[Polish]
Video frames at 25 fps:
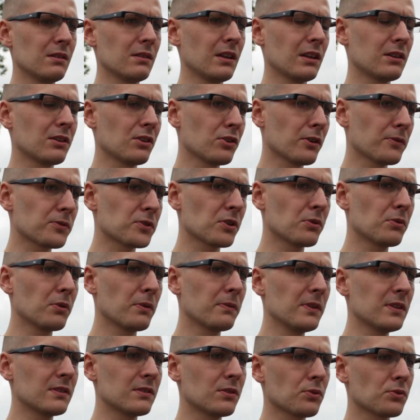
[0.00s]
na tej nowszej
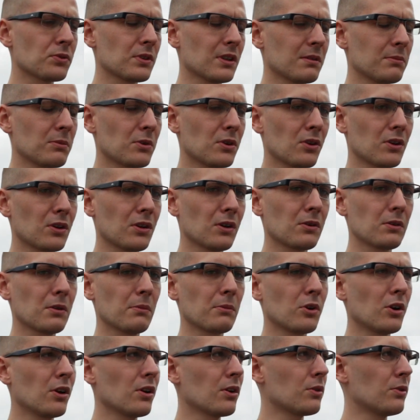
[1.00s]
głowicy, już na tym
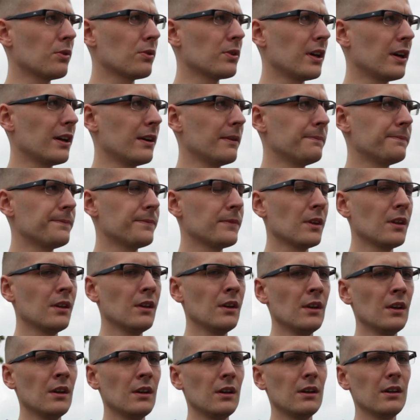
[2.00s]
okrągłym korku, nie?
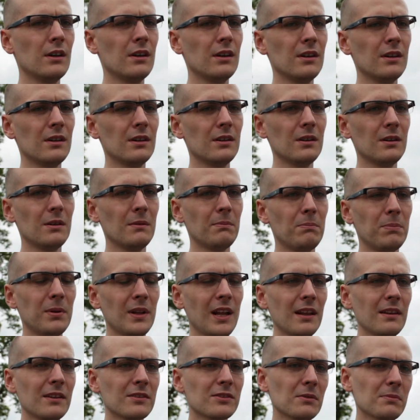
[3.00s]
E,
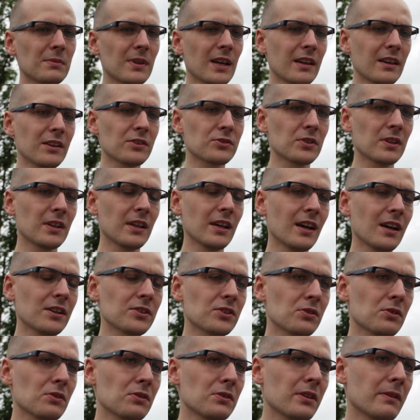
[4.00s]
plany są takie, że na
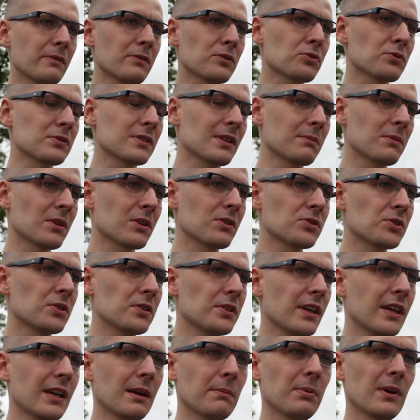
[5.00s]
razie no, nie wyrzucam tego
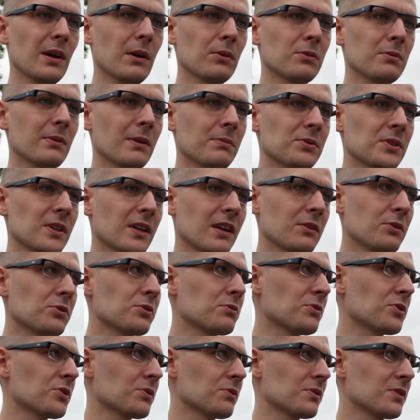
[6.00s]
silnika po auto, ma przejechane
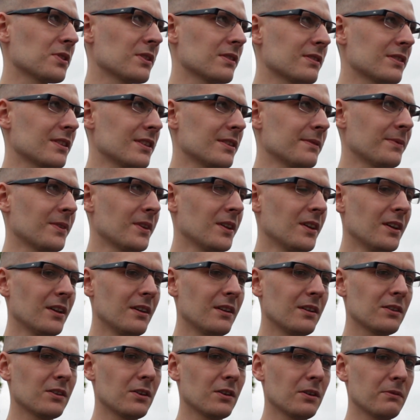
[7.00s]
80 tysięcy. No
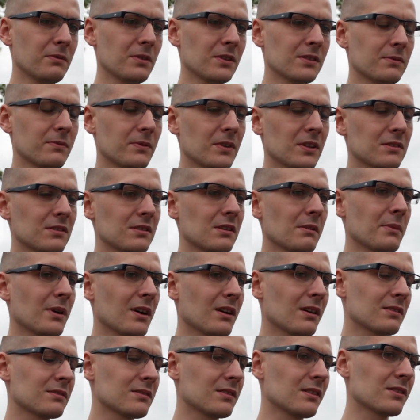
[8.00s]
tak. No, no więc, no. więc nie
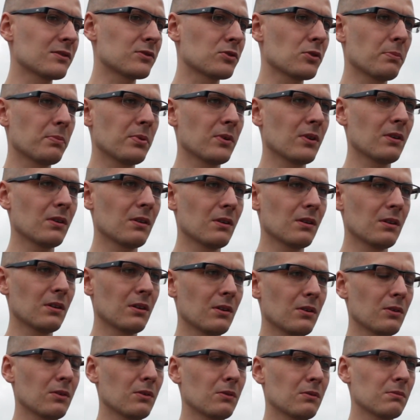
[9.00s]
ma sensu,
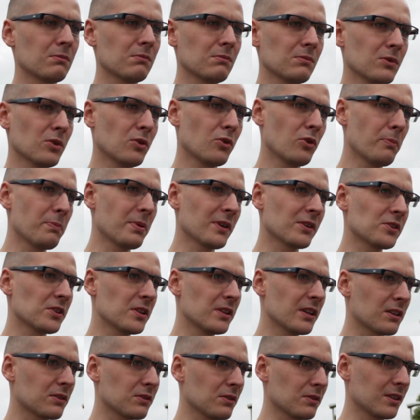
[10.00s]
po no, kupię
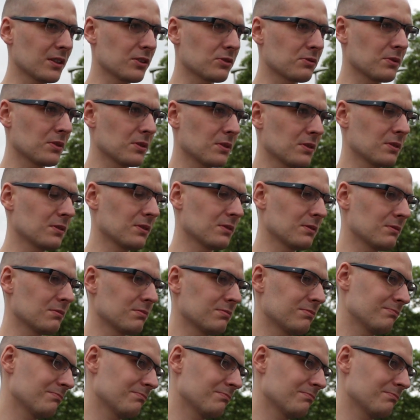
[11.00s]
silnik, to też no,